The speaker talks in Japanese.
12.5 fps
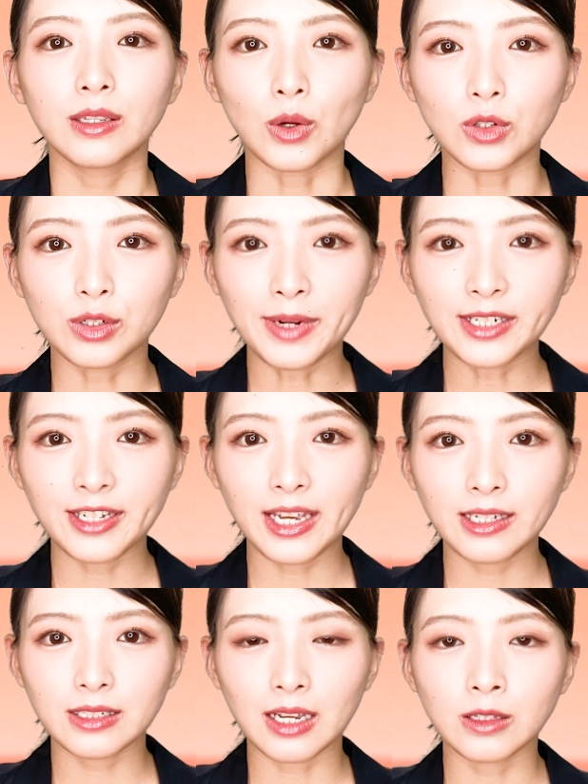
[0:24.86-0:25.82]
徳丸
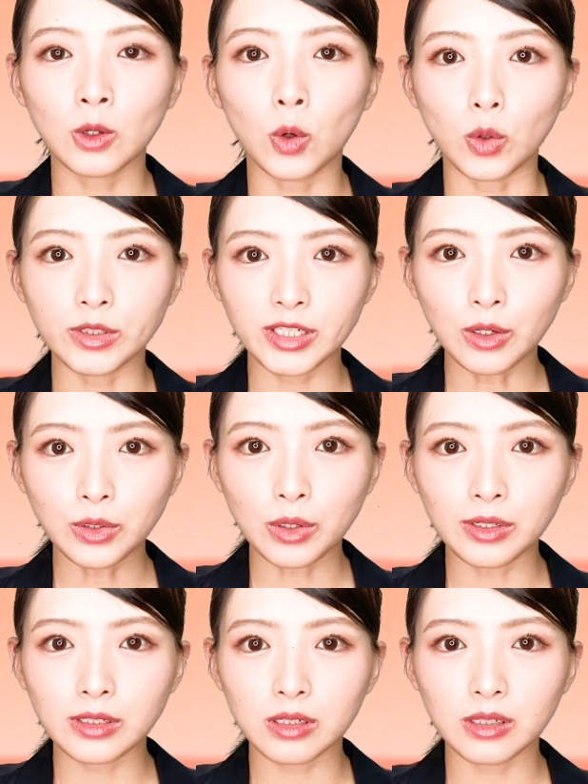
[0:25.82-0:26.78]
駅さんのお仕事
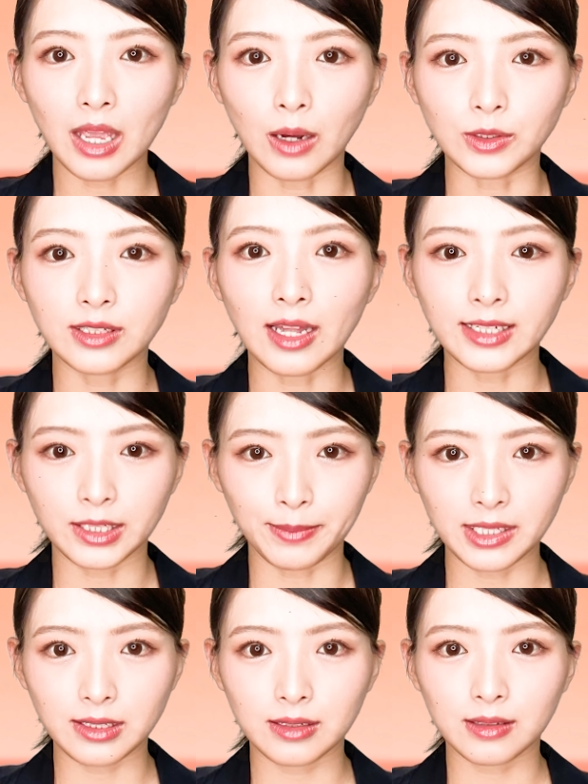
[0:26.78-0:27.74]
についてお伝えし
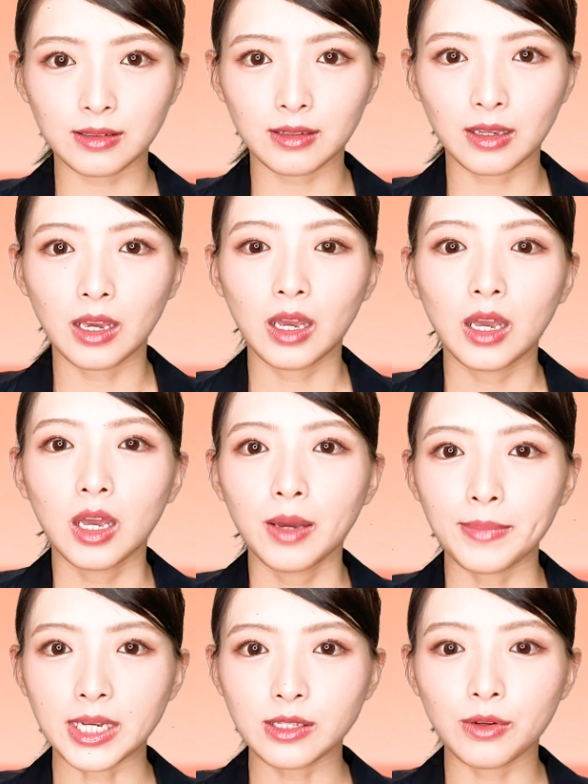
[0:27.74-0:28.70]
ます
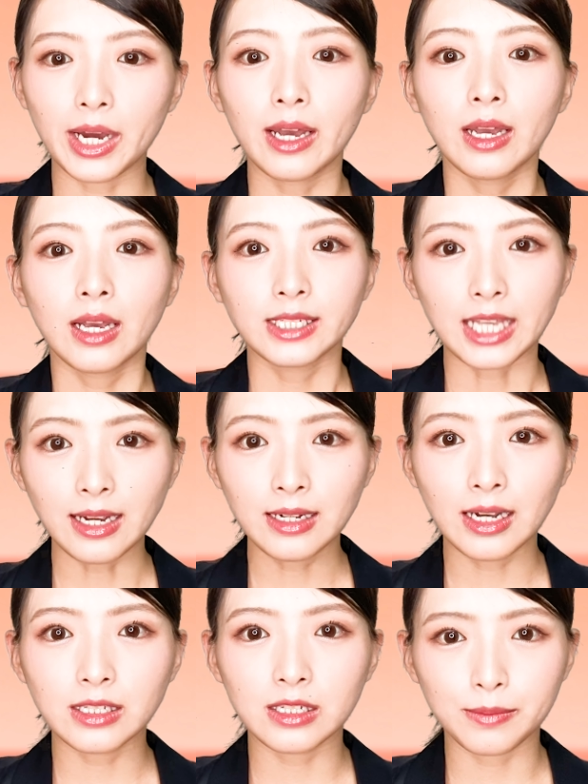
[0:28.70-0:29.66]
まずは3
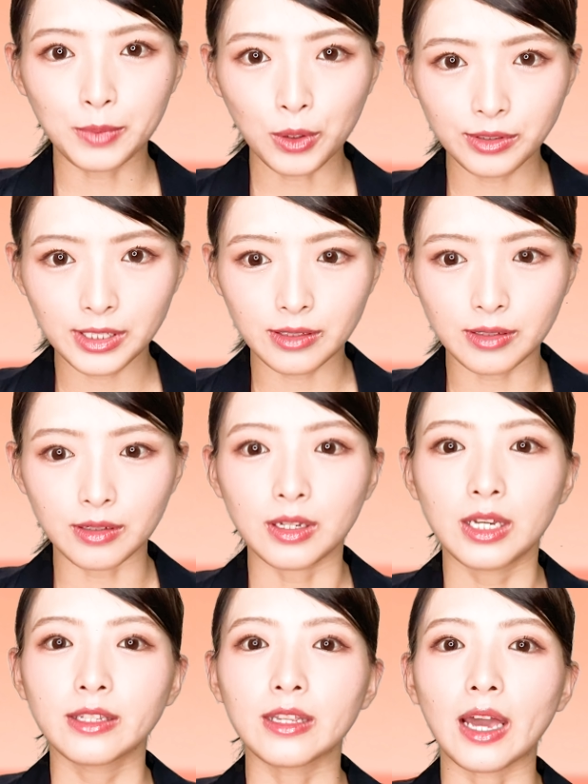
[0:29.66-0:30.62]
月某日
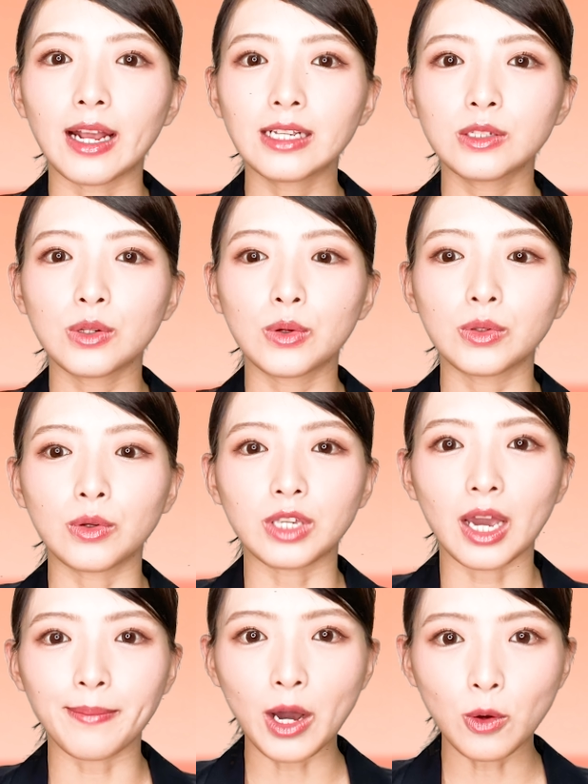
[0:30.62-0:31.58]
多良町の
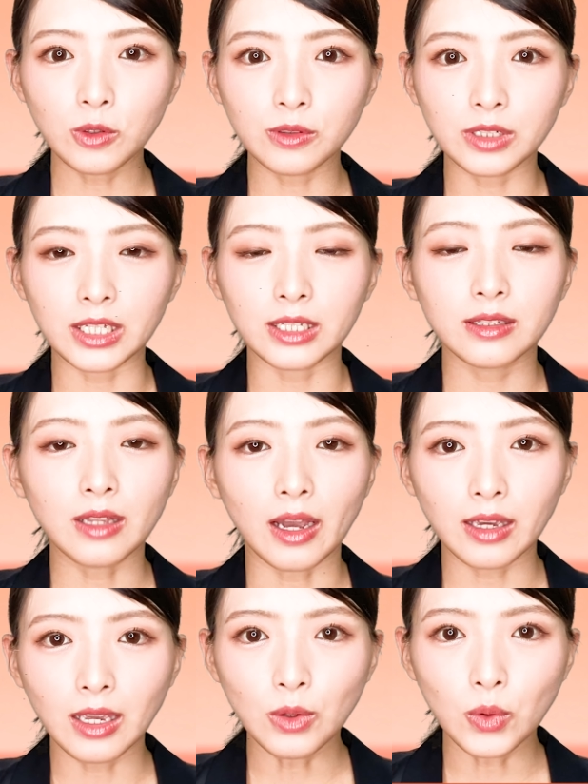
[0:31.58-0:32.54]
山奥に
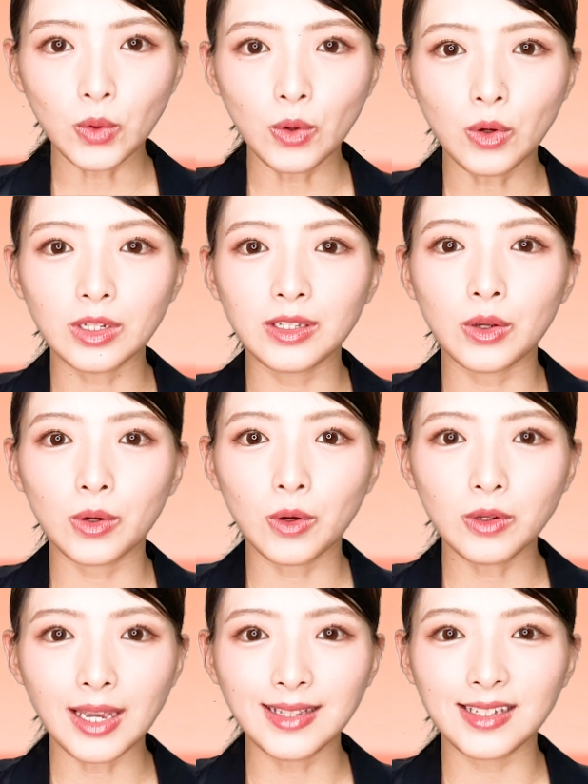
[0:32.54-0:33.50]
タケノコ掘りの
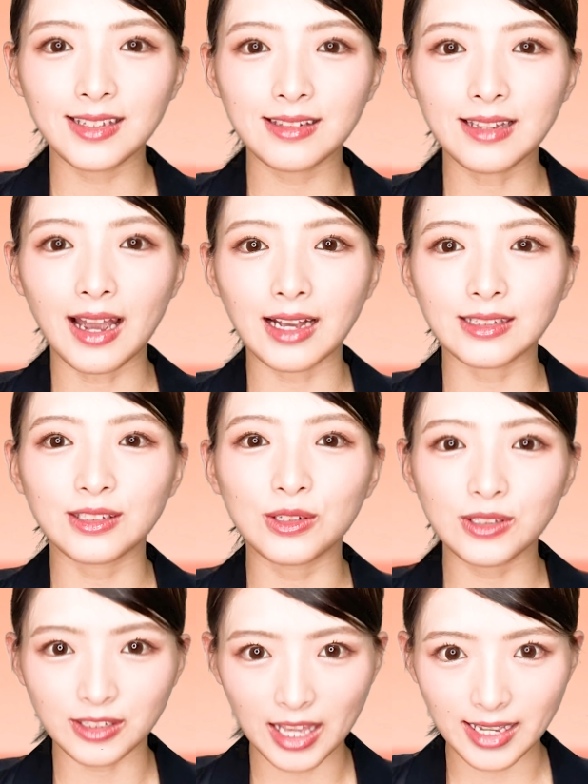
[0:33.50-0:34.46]
ロケに行った
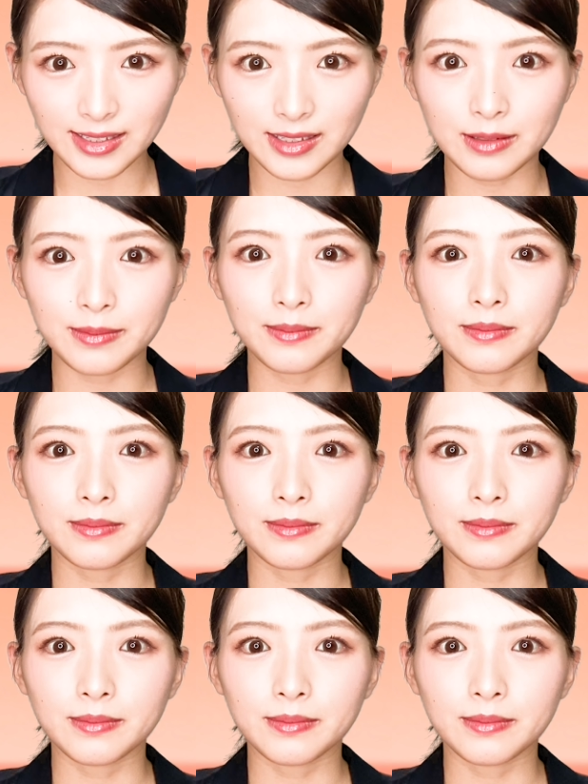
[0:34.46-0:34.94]
ニュースです